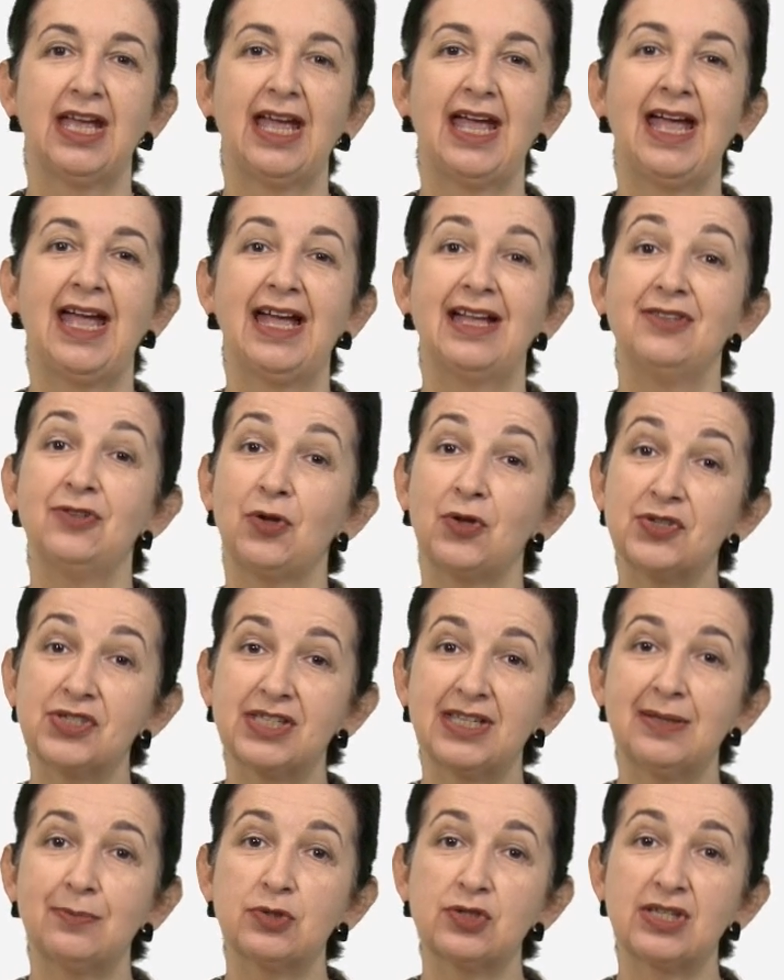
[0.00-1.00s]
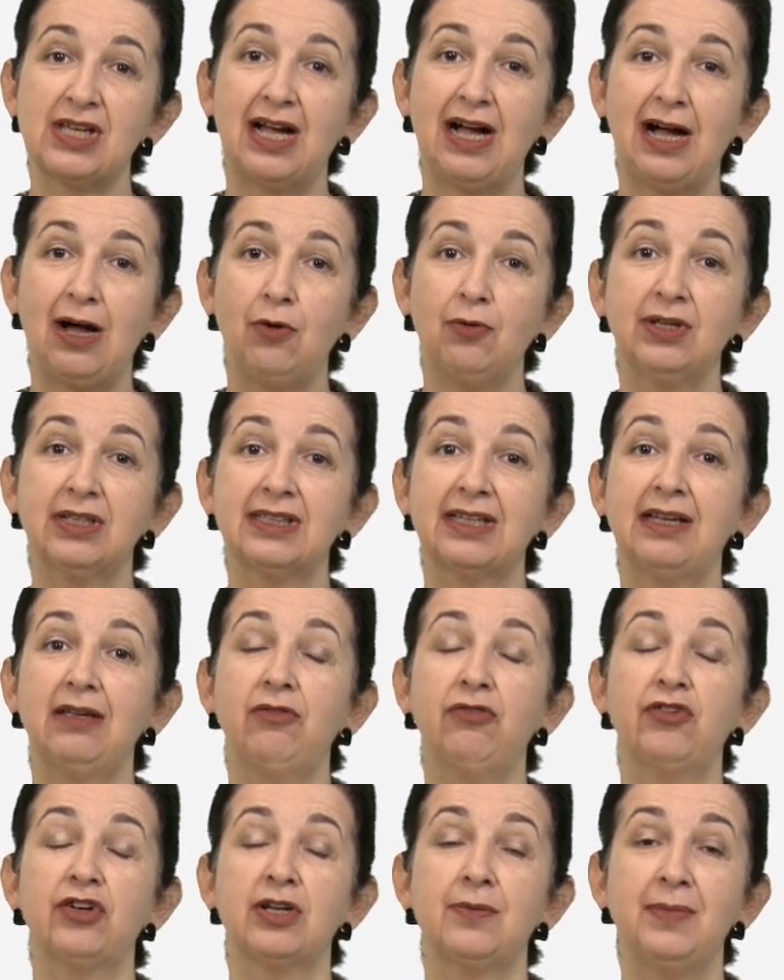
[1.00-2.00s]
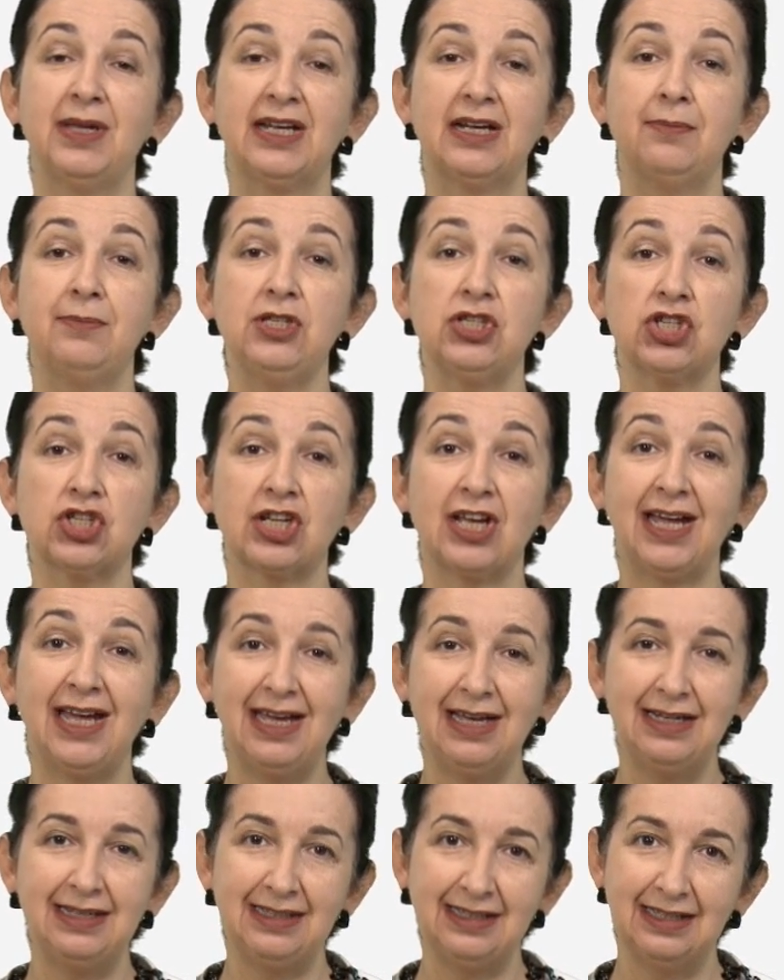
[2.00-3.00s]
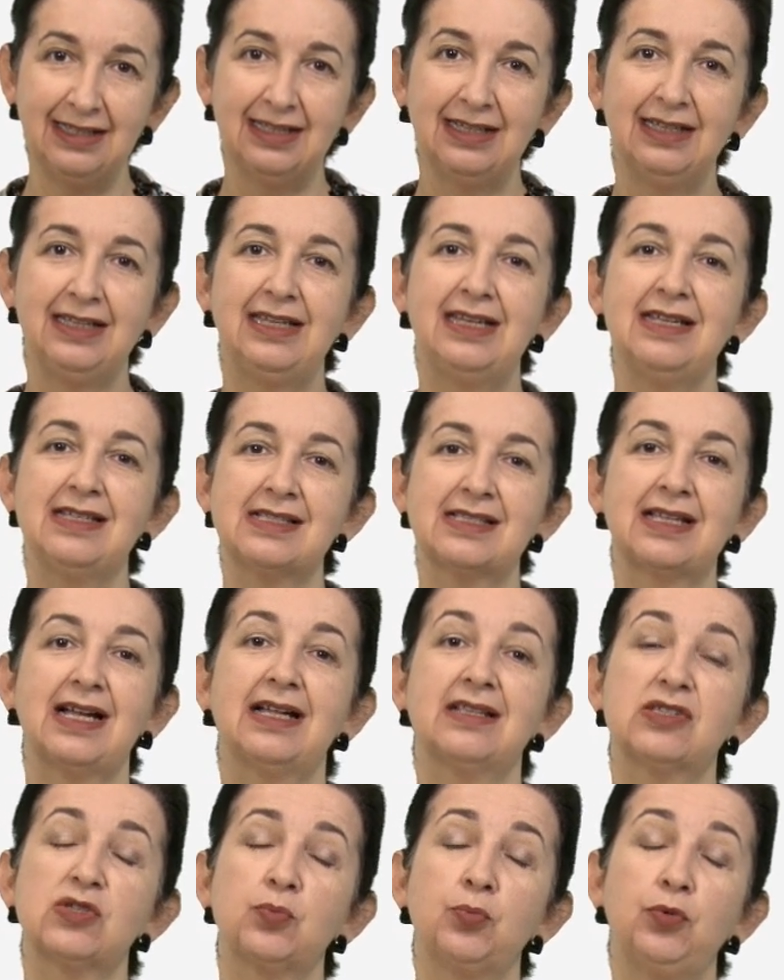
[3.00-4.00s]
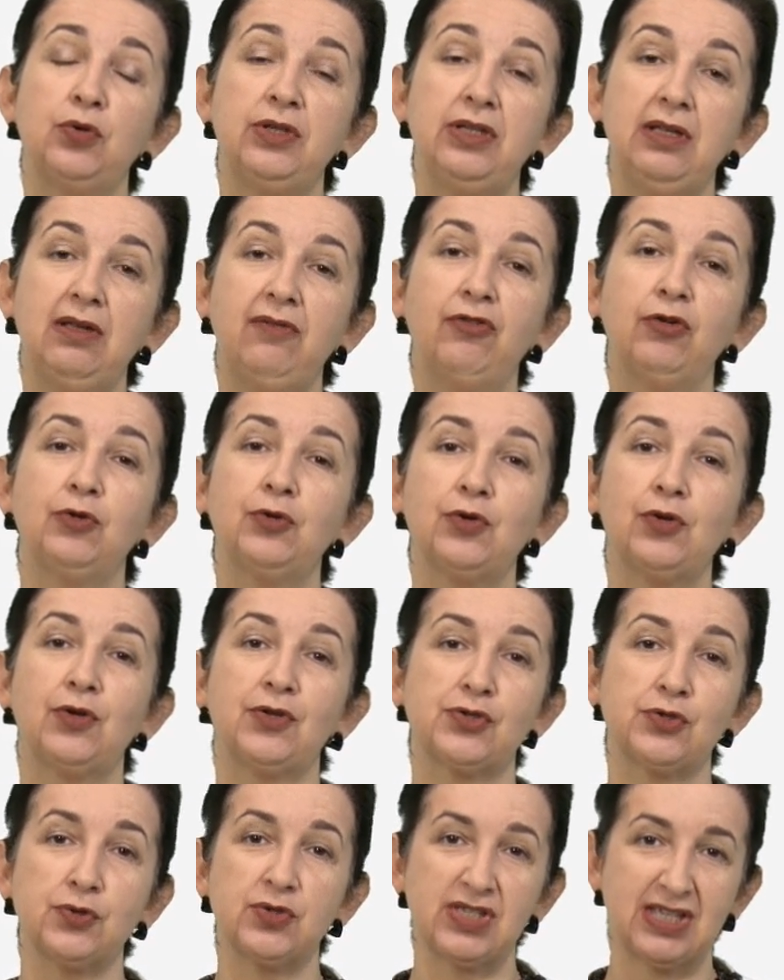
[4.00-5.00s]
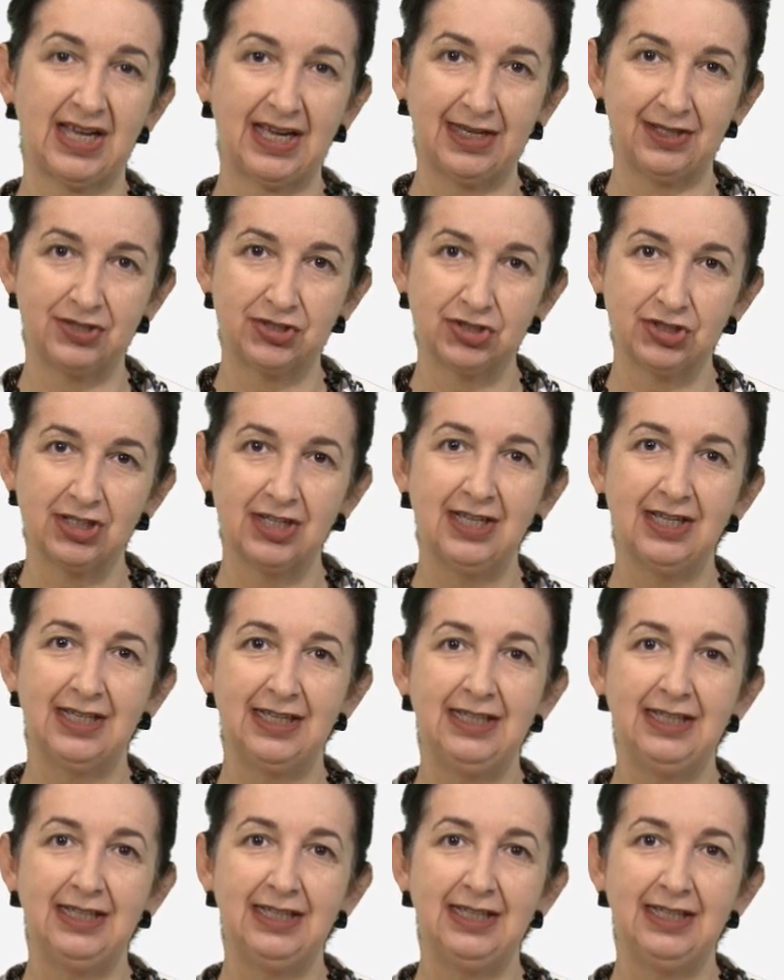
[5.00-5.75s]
é, nós temos a aula da enfermeira Michele, que está disponível no nosso site.